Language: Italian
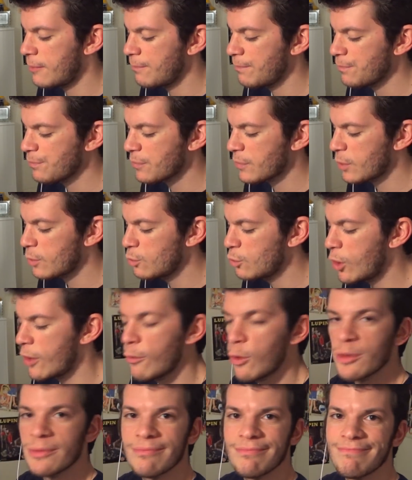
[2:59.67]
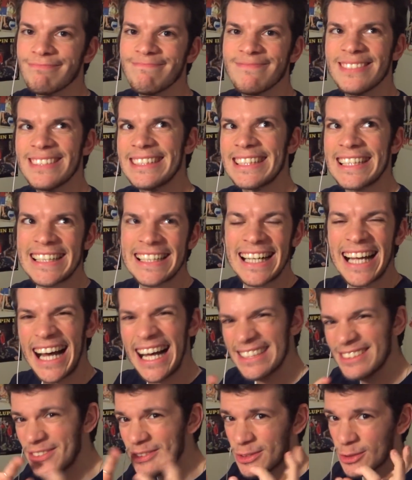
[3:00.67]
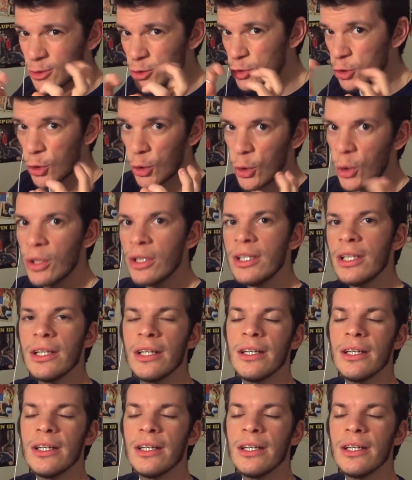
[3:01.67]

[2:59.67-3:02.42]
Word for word: un mm, nuovo tratto